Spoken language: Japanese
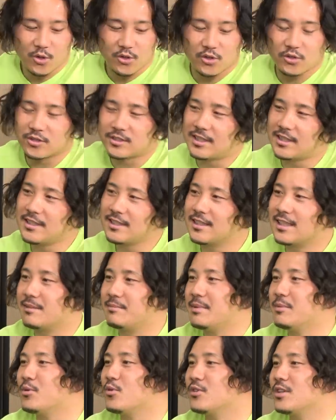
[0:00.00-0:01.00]
これちょっと前代
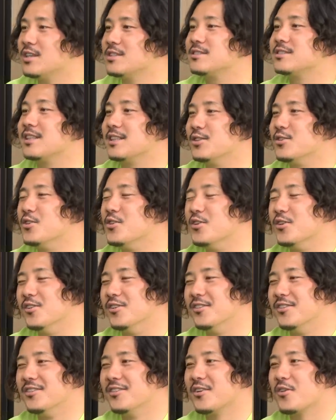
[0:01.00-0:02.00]
未聞なんですけど、は
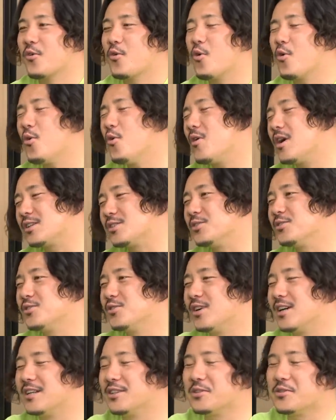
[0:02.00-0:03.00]
い、ここはちょっ
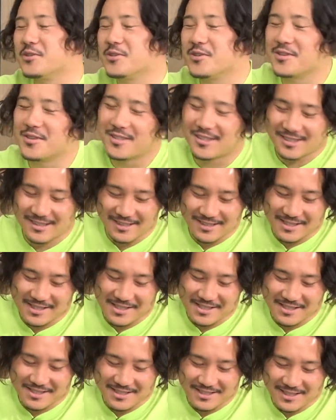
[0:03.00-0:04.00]
とあの
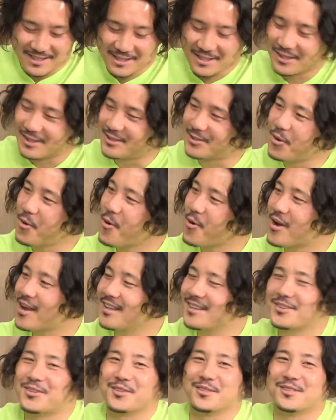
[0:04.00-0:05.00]
総
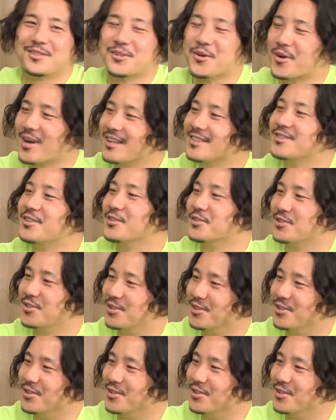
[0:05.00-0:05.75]
監督助監督と